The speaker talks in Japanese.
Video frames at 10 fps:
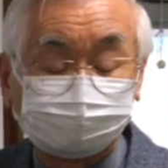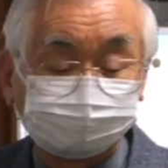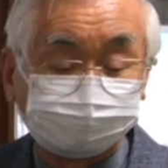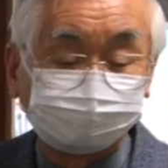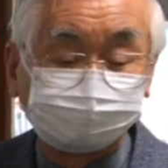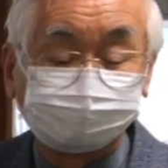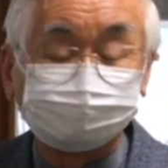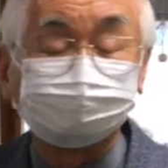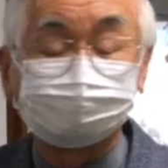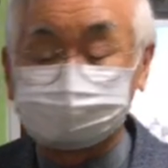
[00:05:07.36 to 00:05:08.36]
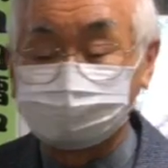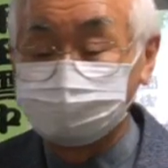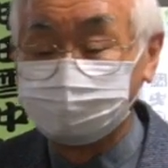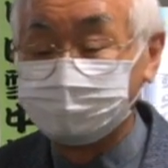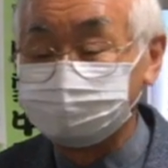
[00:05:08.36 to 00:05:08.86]
の真相っていうんですか
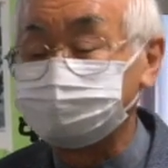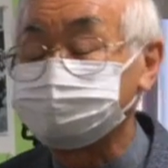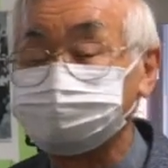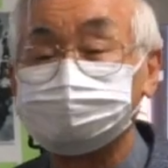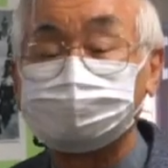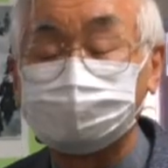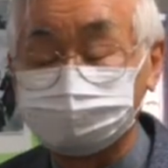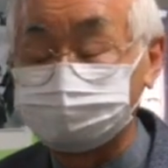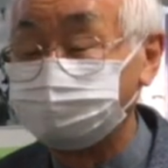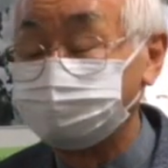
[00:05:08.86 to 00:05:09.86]
出てくるのかなと、